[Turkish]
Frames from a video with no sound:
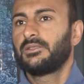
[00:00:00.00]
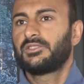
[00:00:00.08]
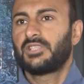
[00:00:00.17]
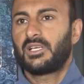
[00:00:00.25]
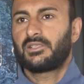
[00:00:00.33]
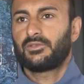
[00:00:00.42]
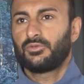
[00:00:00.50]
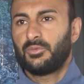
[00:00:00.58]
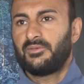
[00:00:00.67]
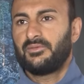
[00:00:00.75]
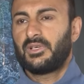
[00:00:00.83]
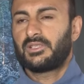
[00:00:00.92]
içeride
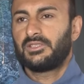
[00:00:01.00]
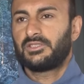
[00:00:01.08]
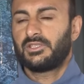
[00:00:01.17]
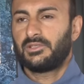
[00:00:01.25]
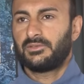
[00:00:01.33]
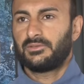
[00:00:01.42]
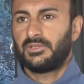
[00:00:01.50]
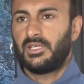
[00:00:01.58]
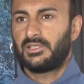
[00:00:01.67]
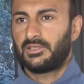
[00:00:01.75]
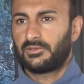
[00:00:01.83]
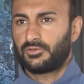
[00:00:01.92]
duman vardı işte
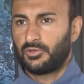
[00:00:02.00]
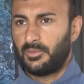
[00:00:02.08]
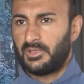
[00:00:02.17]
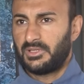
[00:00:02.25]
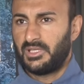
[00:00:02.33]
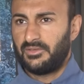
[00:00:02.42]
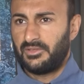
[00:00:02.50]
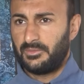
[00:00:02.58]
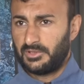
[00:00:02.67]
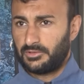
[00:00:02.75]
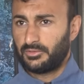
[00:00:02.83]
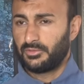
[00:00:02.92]
elektrikli sobanın
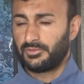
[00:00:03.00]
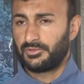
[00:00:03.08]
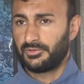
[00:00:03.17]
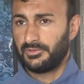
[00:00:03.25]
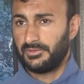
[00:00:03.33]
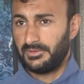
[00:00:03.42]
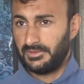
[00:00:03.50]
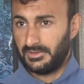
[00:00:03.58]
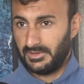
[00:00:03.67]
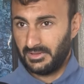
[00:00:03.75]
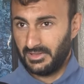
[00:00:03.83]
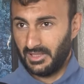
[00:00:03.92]
devrilmesi sonucu
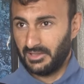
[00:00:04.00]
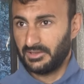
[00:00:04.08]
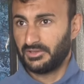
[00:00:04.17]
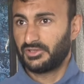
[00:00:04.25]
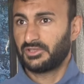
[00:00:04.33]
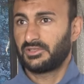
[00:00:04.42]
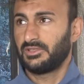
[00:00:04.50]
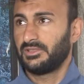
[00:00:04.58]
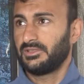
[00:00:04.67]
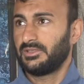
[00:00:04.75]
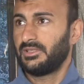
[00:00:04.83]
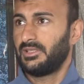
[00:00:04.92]
yangının
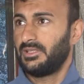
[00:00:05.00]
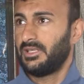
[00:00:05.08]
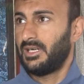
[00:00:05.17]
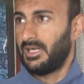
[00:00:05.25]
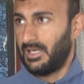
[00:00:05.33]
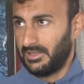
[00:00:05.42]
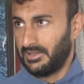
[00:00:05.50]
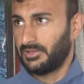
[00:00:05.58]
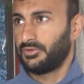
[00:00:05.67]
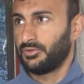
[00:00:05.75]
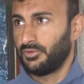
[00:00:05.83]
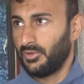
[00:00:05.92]
çıktığını
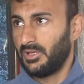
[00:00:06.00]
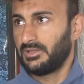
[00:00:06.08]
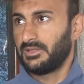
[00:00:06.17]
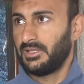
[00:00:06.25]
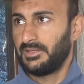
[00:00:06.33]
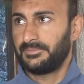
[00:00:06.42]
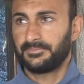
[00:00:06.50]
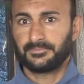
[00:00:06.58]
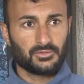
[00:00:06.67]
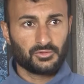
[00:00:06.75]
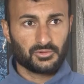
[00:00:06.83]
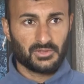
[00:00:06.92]
anlatıyordu o anda.
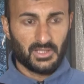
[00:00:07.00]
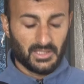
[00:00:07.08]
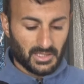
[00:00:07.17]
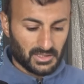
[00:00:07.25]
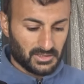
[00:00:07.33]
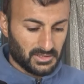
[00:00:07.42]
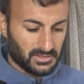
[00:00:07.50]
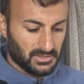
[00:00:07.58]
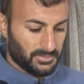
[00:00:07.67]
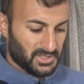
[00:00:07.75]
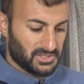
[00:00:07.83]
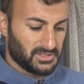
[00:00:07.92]
Çocuklar
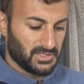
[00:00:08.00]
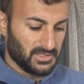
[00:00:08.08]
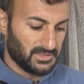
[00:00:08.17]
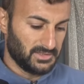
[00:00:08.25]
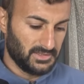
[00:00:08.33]
yerdeydi beşi de.